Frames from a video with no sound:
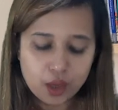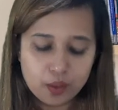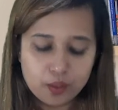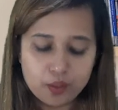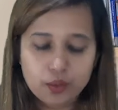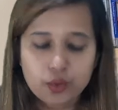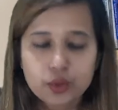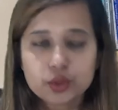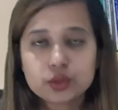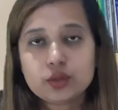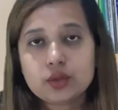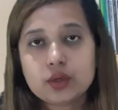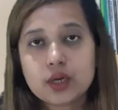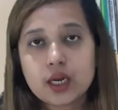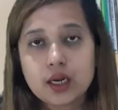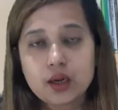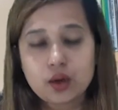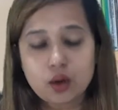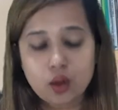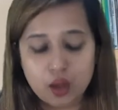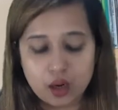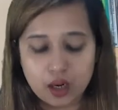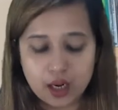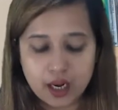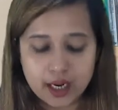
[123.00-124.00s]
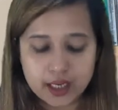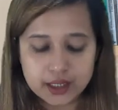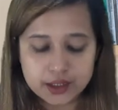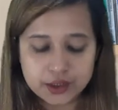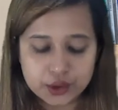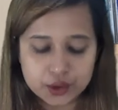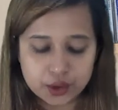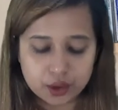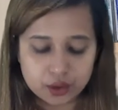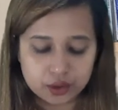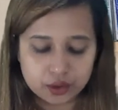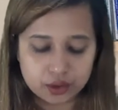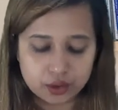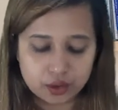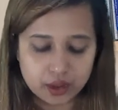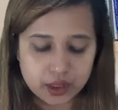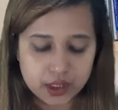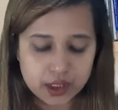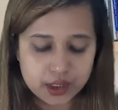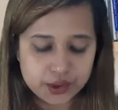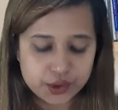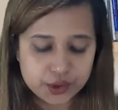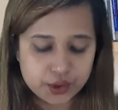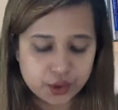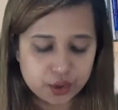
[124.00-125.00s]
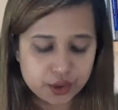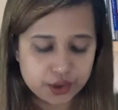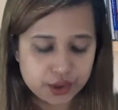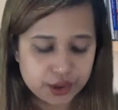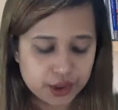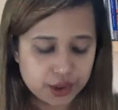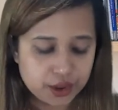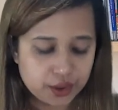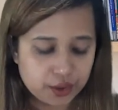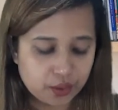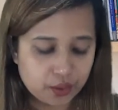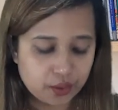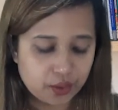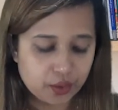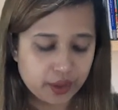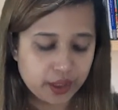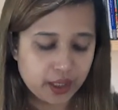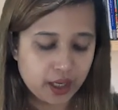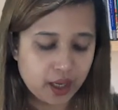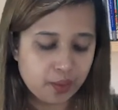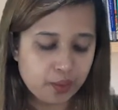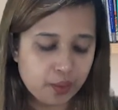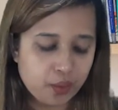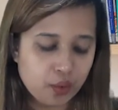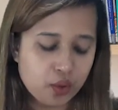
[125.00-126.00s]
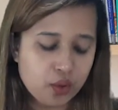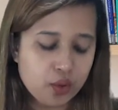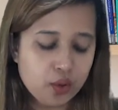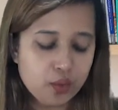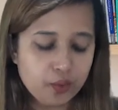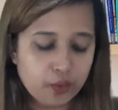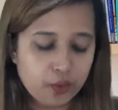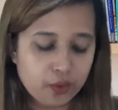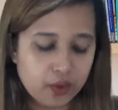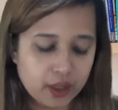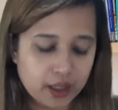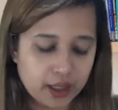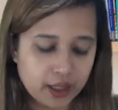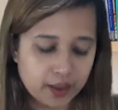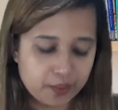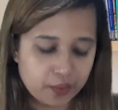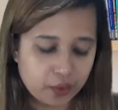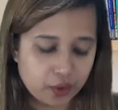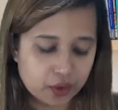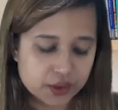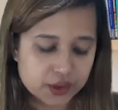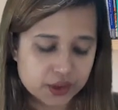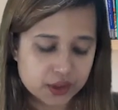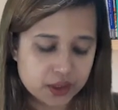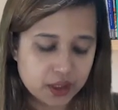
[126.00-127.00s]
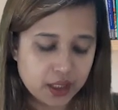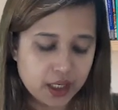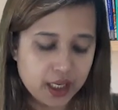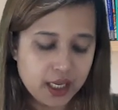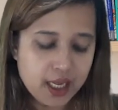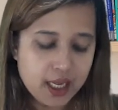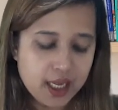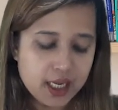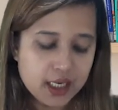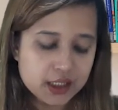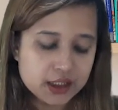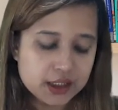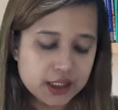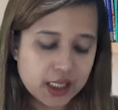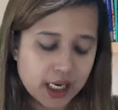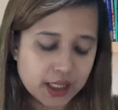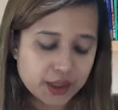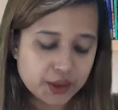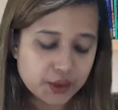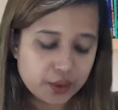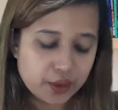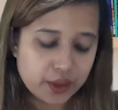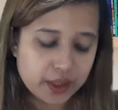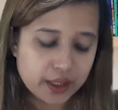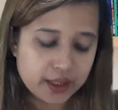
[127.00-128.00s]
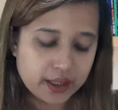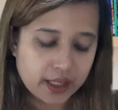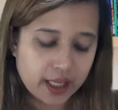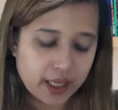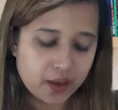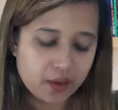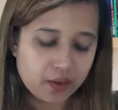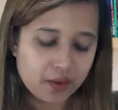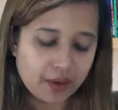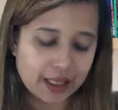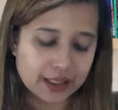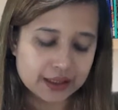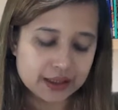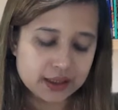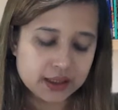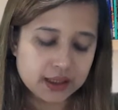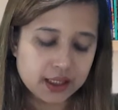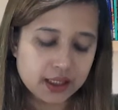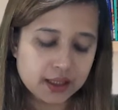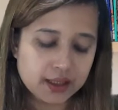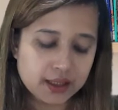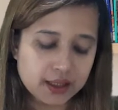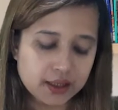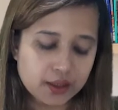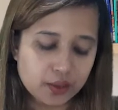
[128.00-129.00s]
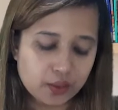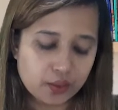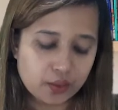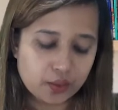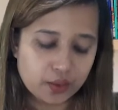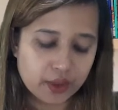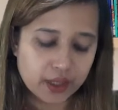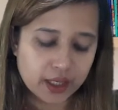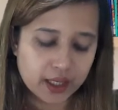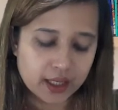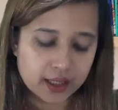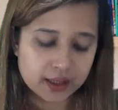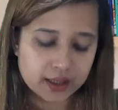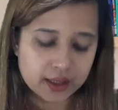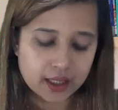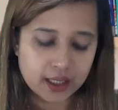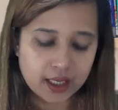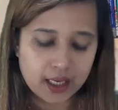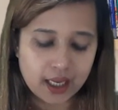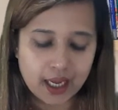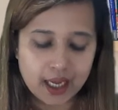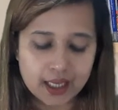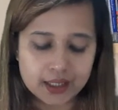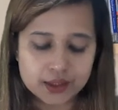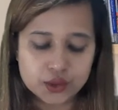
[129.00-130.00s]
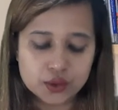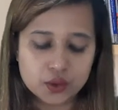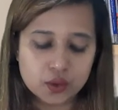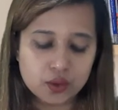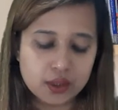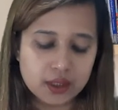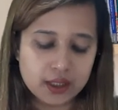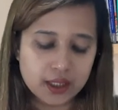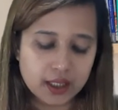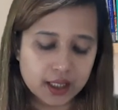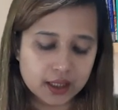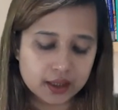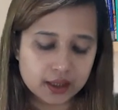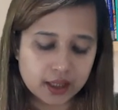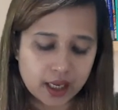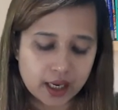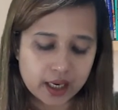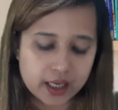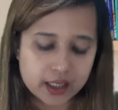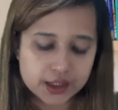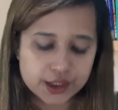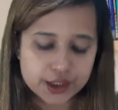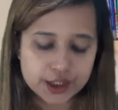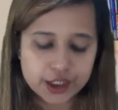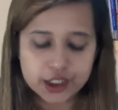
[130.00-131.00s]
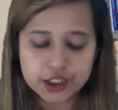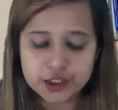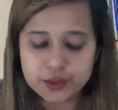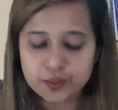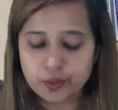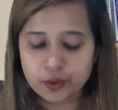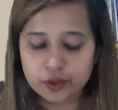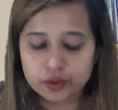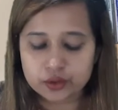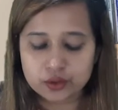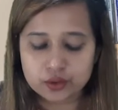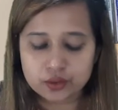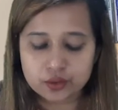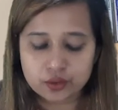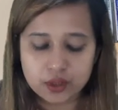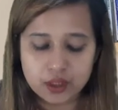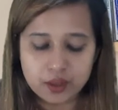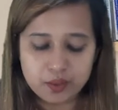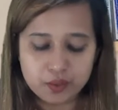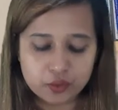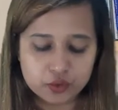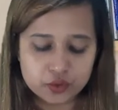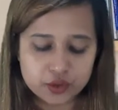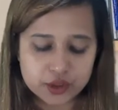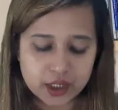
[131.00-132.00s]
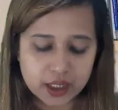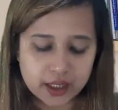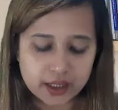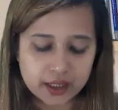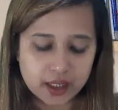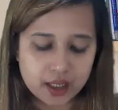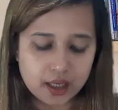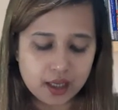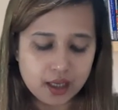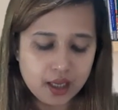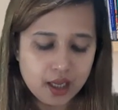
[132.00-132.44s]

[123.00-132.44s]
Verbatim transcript: বধূরা ললার চন্দনে চর্চিত করিয়া বহুমূল্যে বস্ত্রে শাশুড়ির দেহ আচ্ছাদিত করিয়া দিয়া আঁচল দিয়া তাহার শেষ পদধূলি মুছাইয়া